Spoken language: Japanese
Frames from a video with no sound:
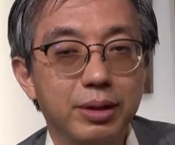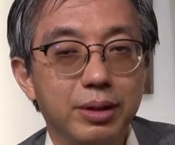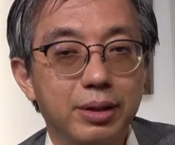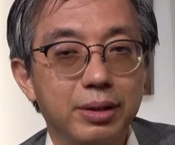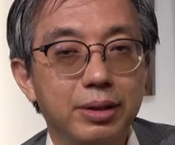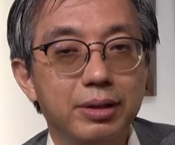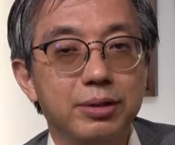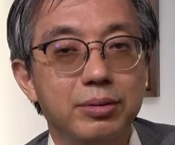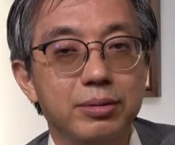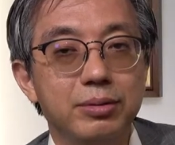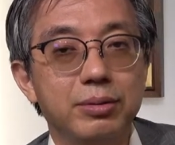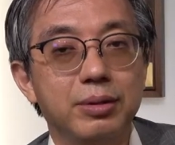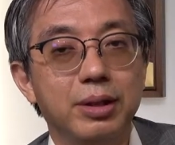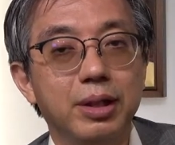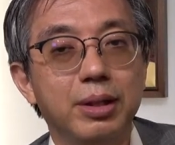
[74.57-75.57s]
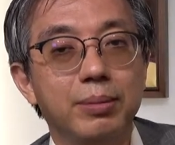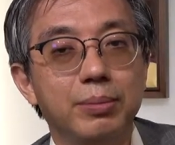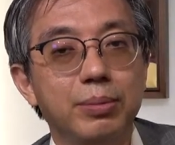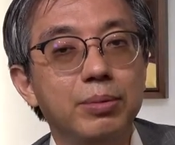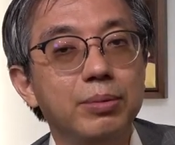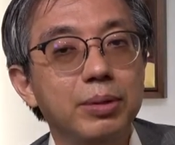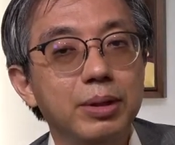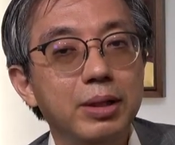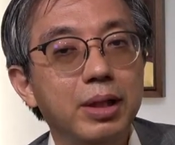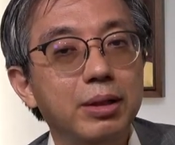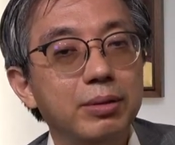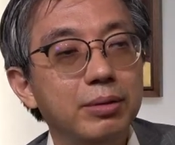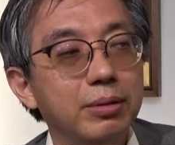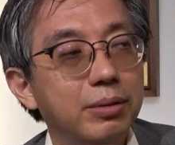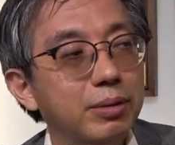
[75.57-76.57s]
絵にするんで僕はねあ
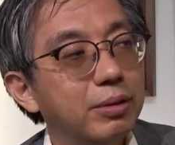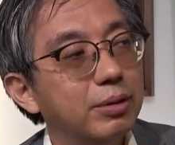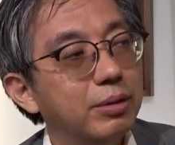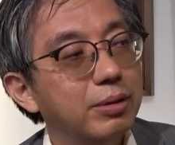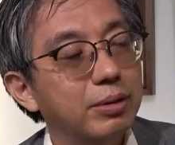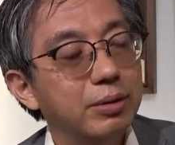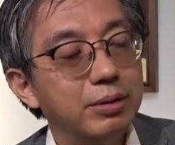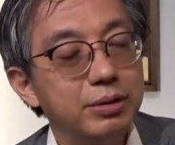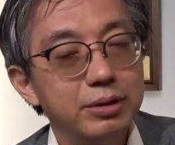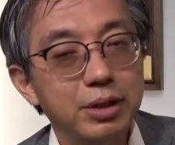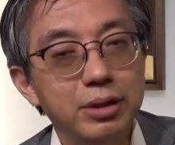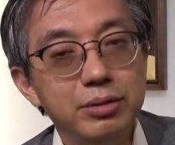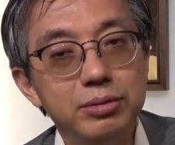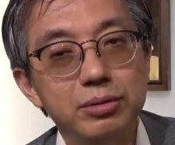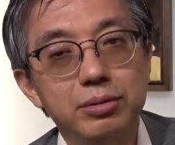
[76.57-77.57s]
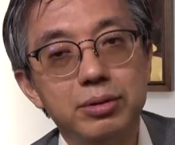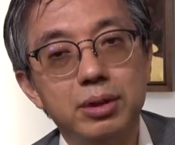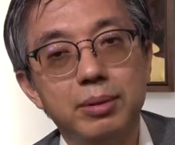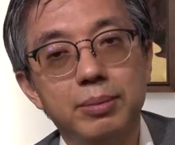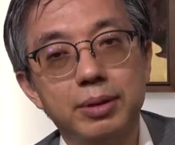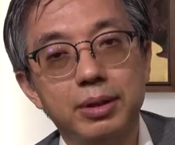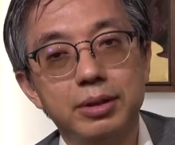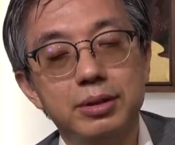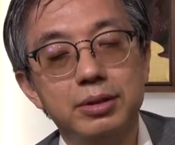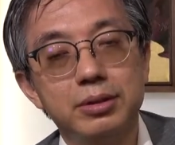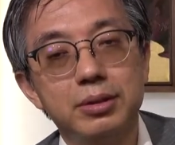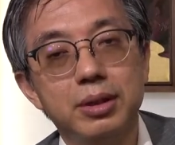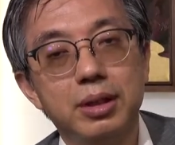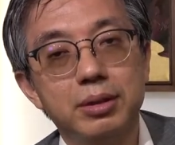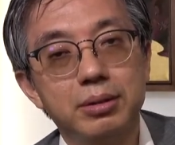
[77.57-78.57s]
の若冲っていえばね
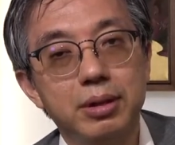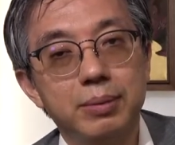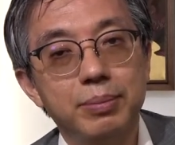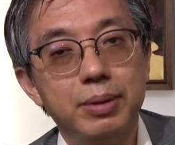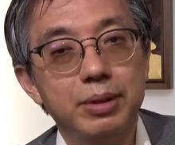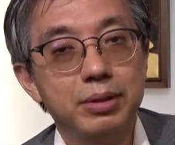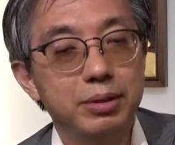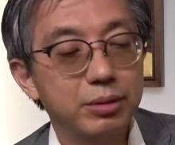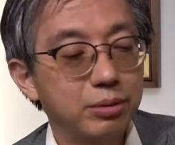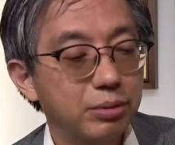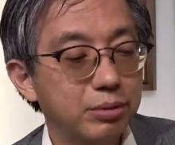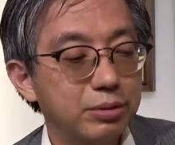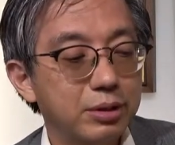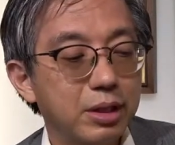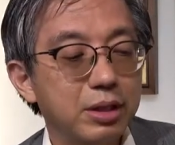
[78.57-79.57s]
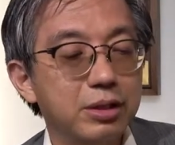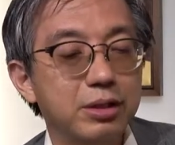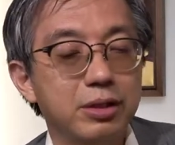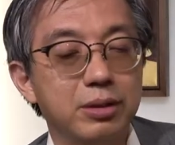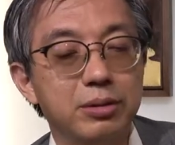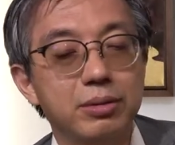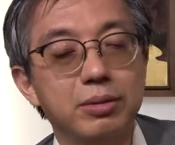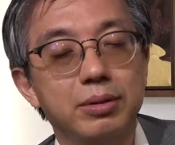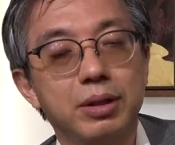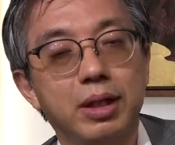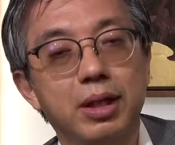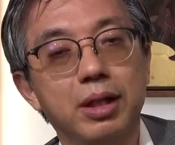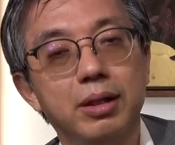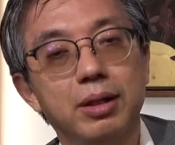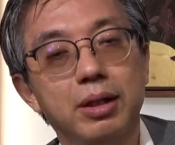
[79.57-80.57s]
実はあのやっぱり極彩色の
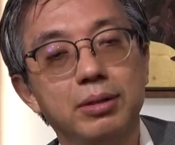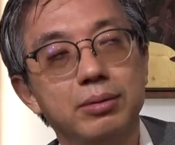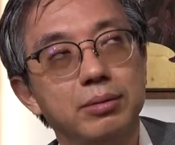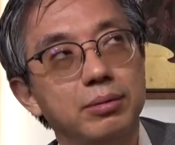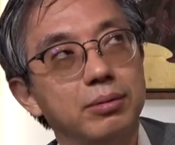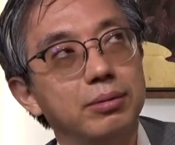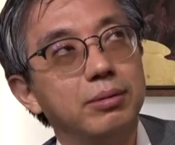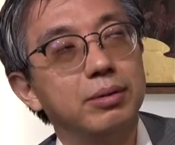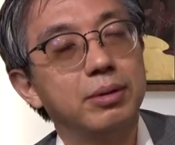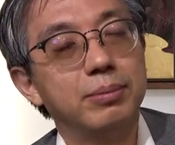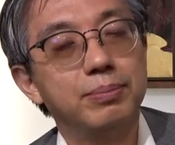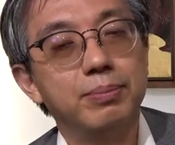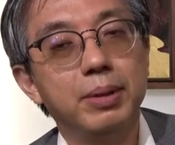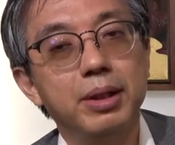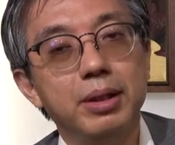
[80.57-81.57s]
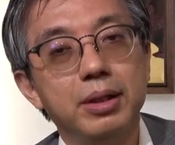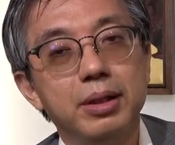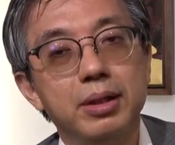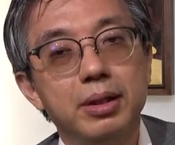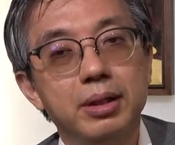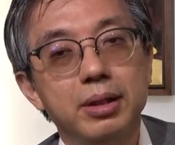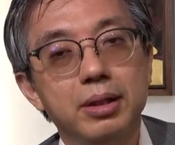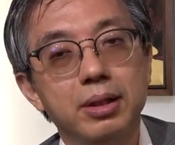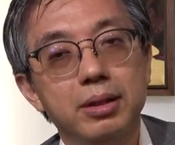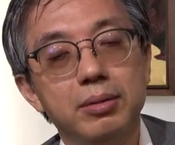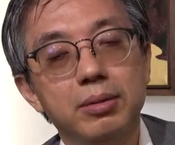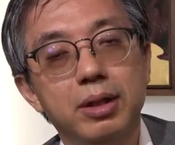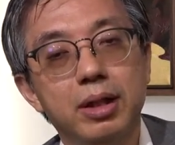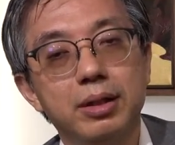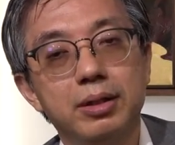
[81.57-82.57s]
高あのいっぱい
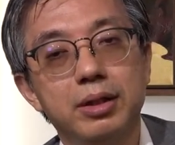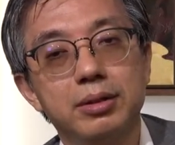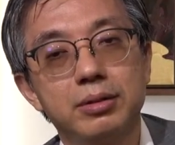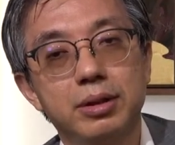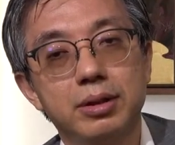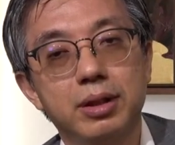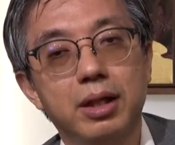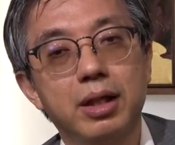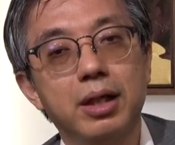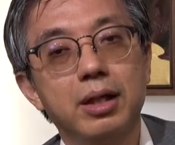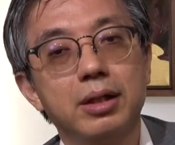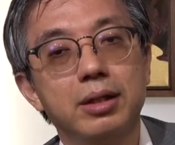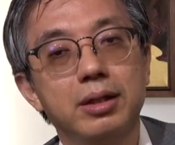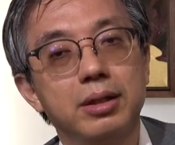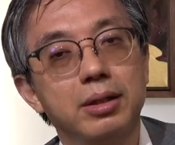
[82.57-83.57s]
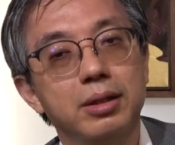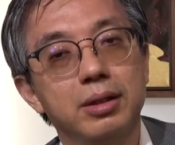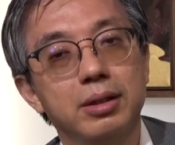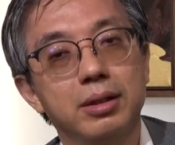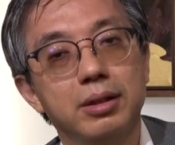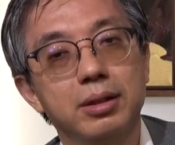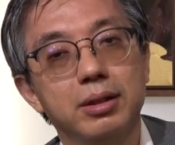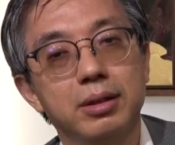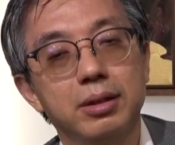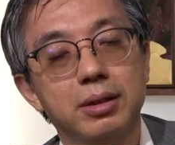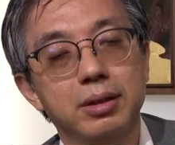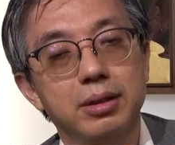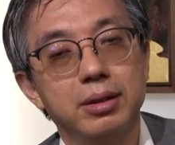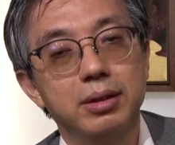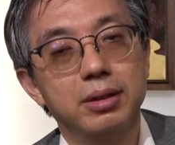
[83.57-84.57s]
色が入ったやつが高い
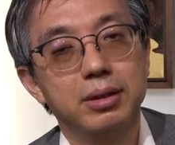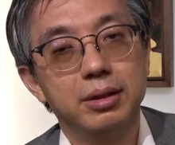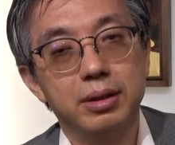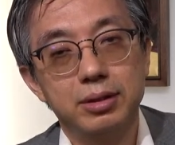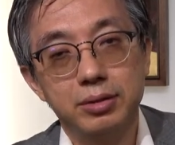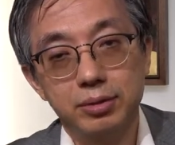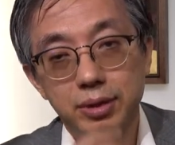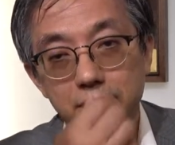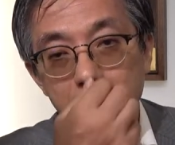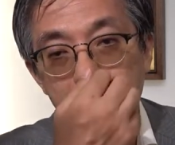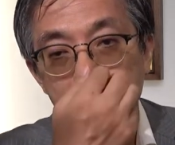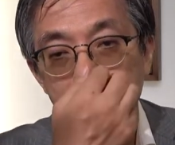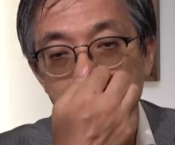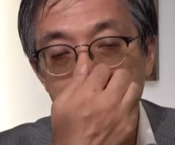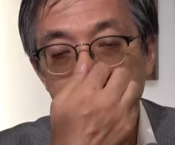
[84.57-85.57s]
んですよね。